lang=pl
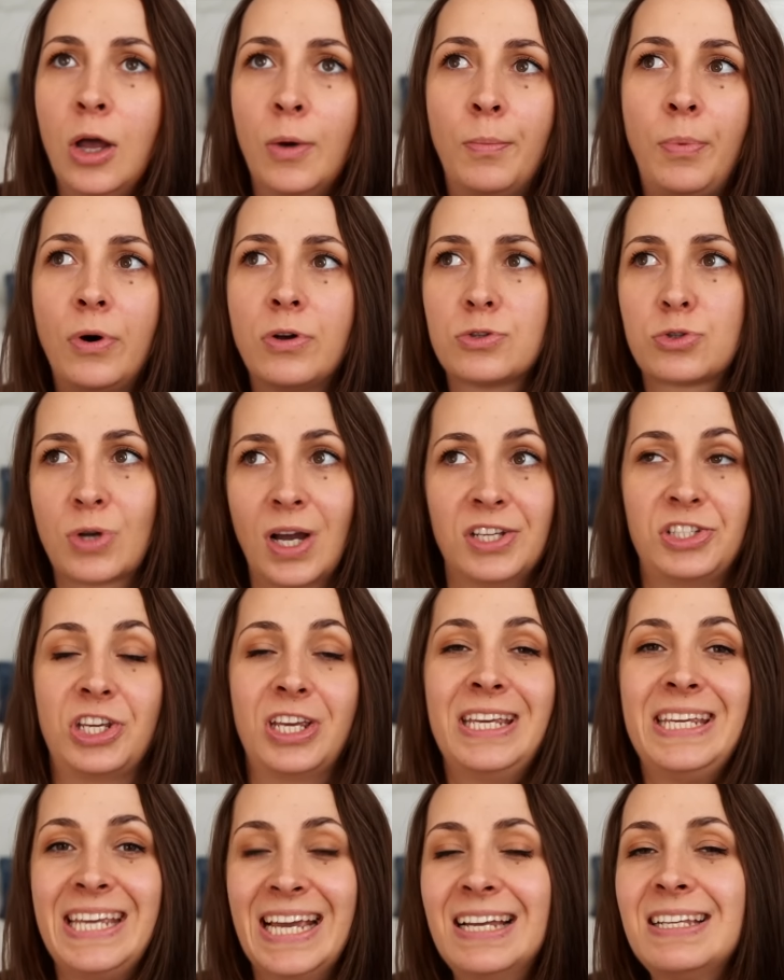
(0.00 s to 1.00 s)
Bo słuchajcie,
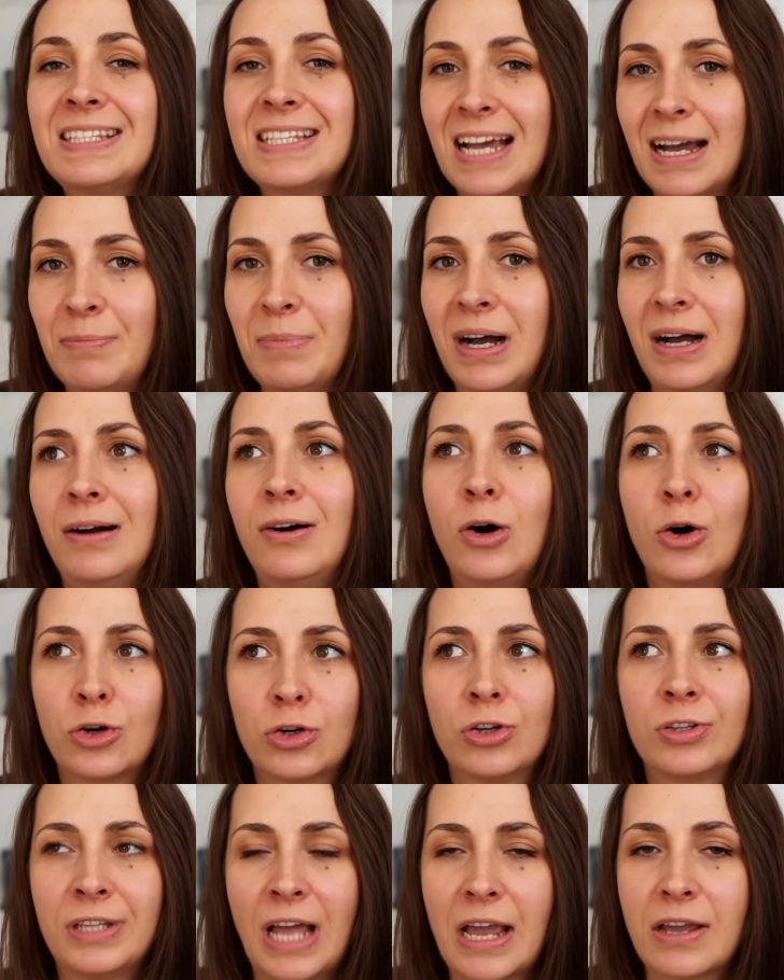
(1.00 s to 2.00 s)
ja sama
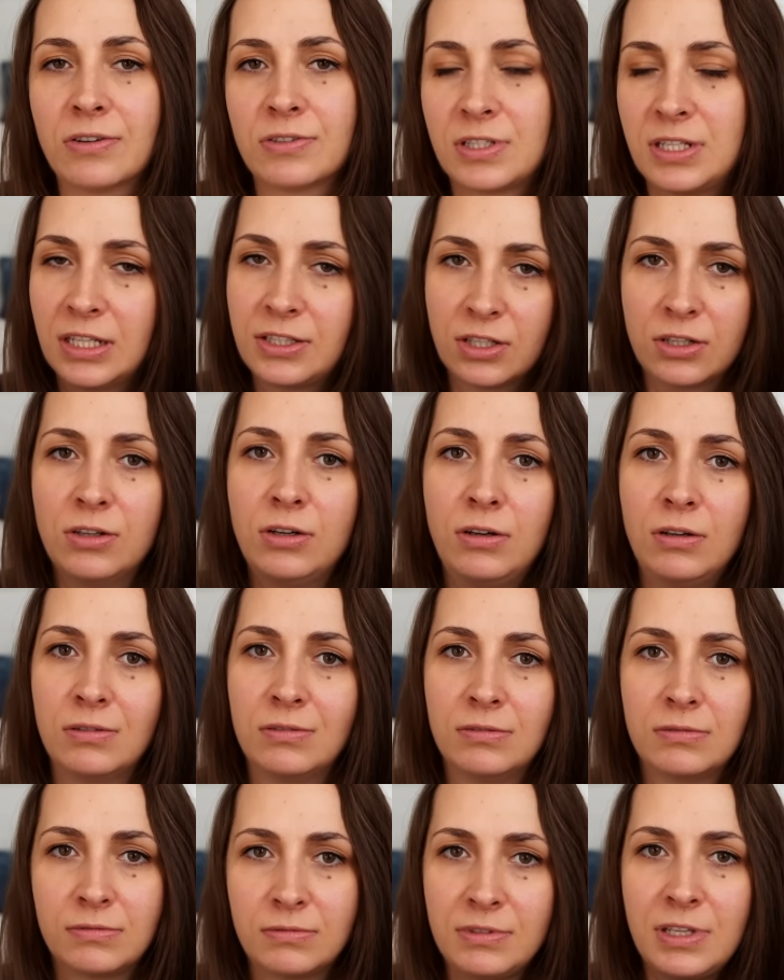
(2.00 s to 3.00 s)
oglądając, dlatego
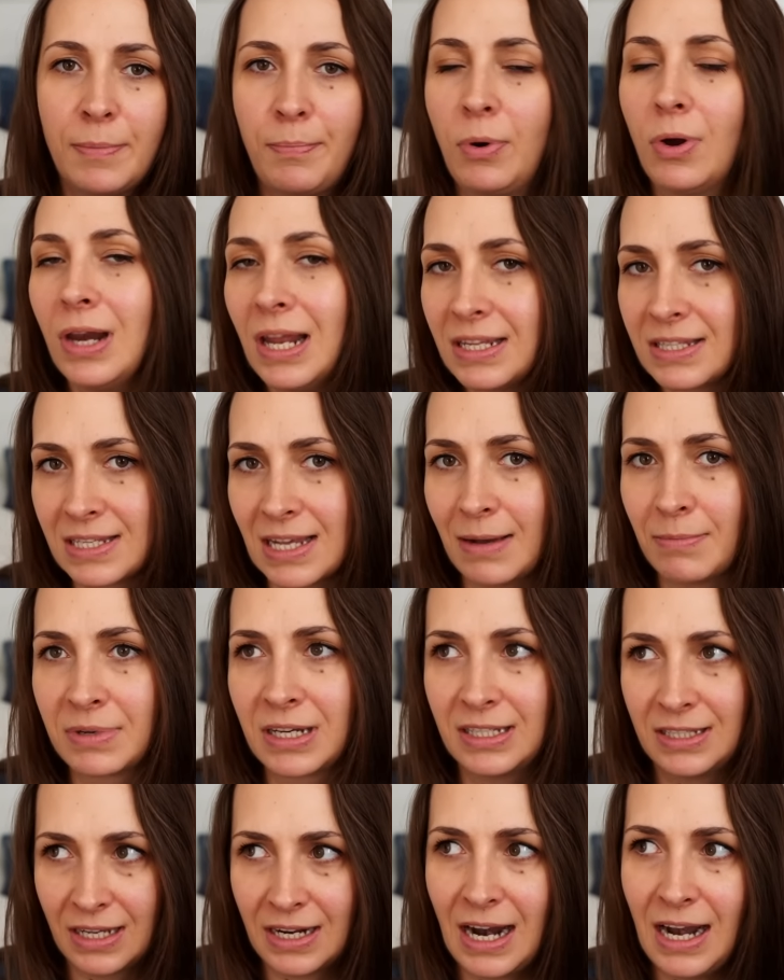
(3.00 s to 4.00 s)
nie polecam
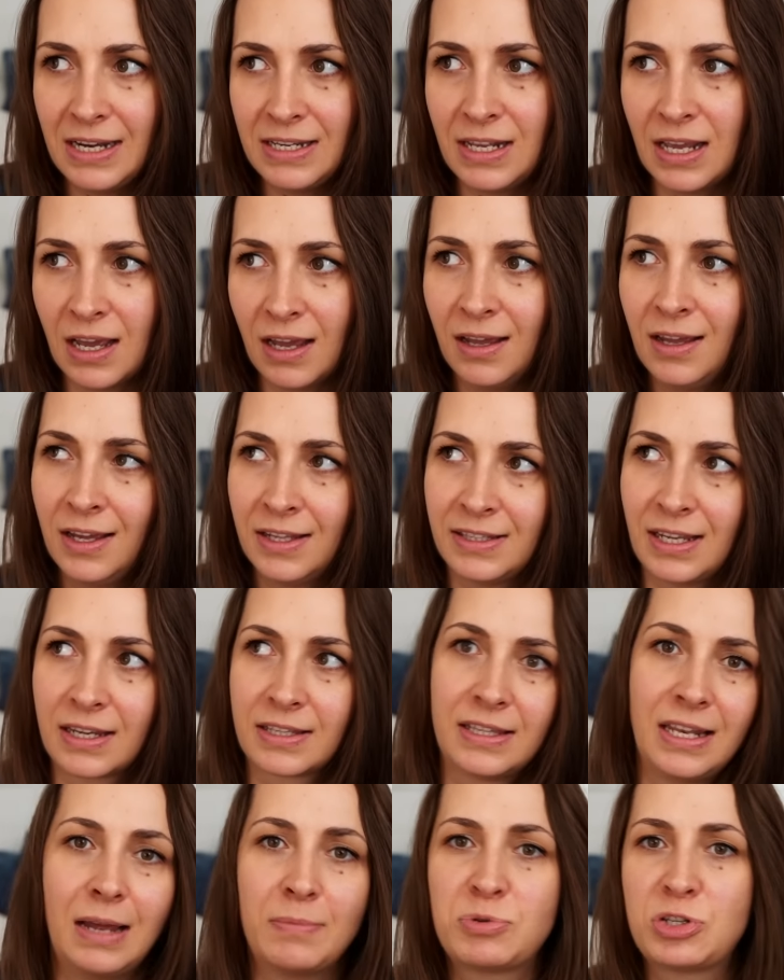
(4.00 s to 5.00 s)
generalnie tak
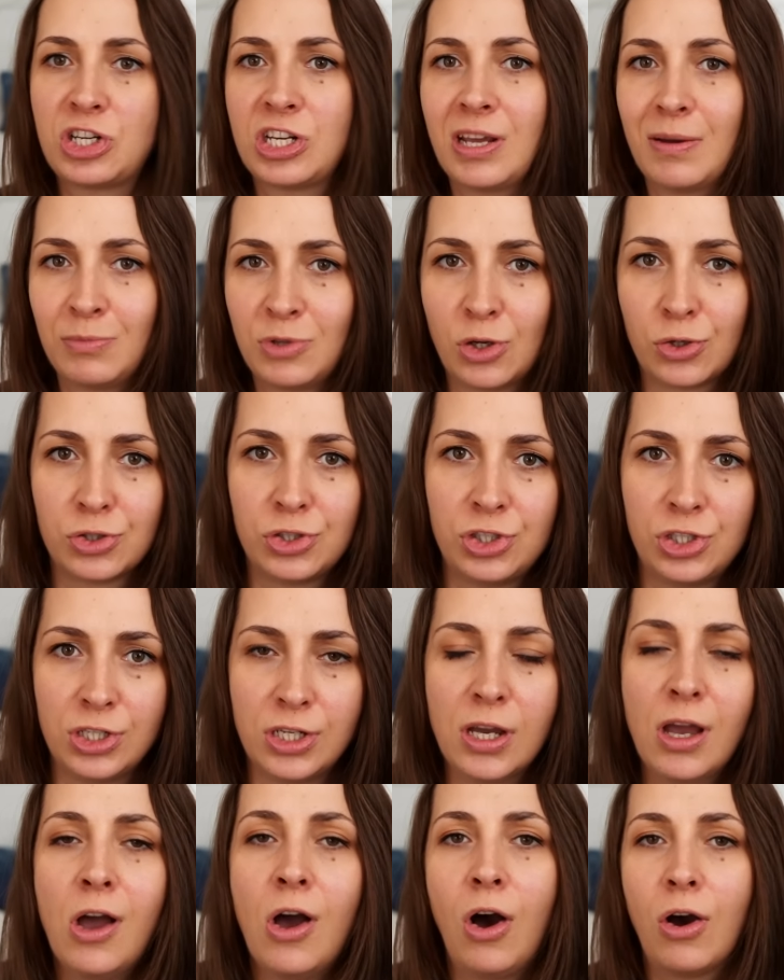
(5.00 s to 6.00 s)
dla
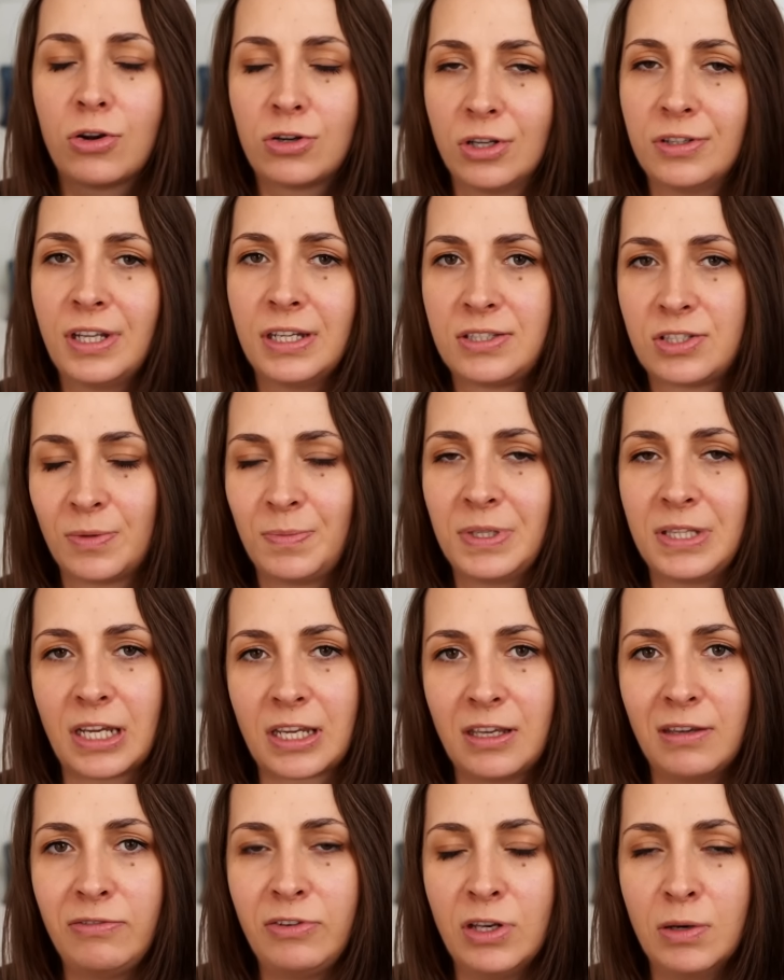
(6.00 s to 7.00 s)
przyjemności oglądać sobie
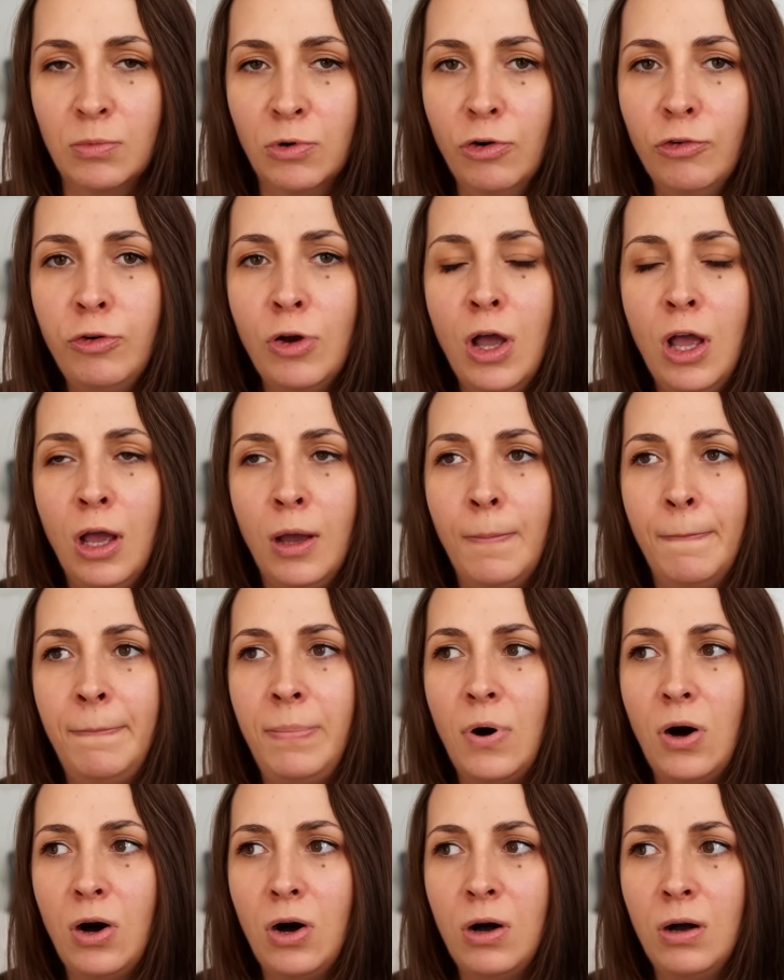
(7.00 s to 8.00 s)
takich filmów,
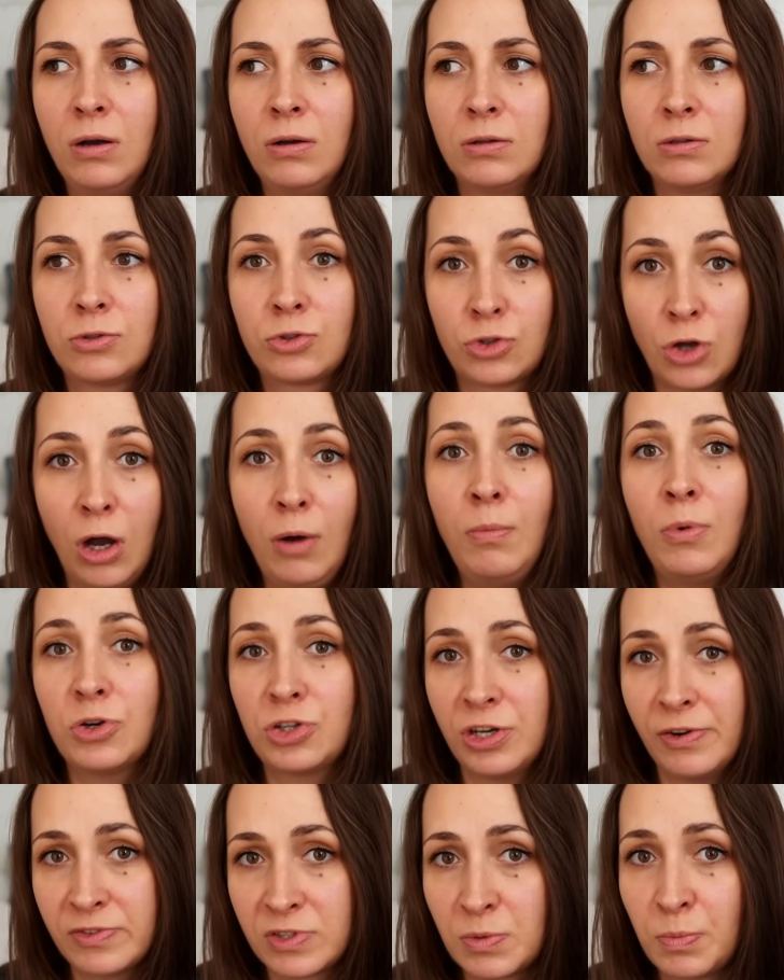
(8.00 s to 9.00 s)
bo to
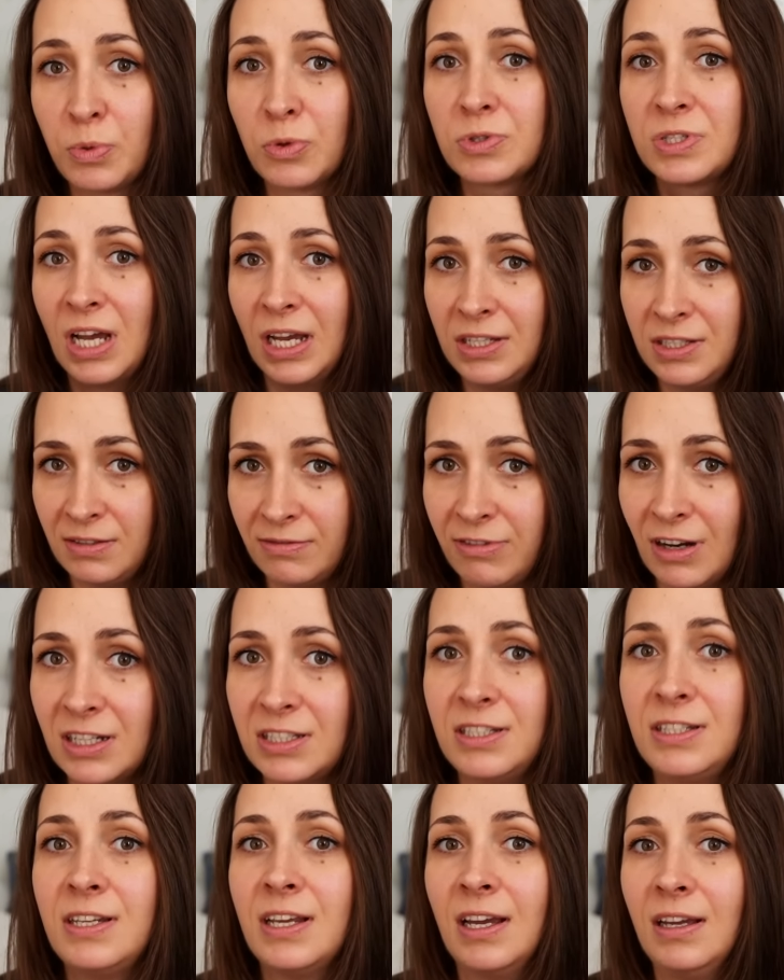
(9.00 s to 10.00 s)
może wzbudzać
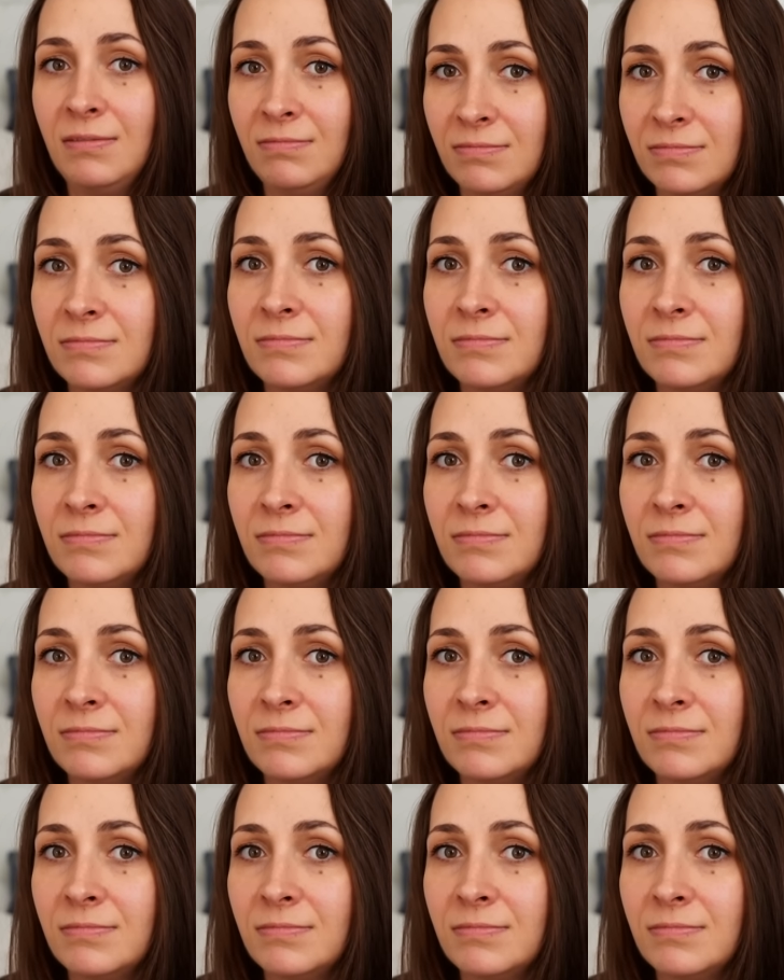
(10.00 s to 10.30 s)
właśnie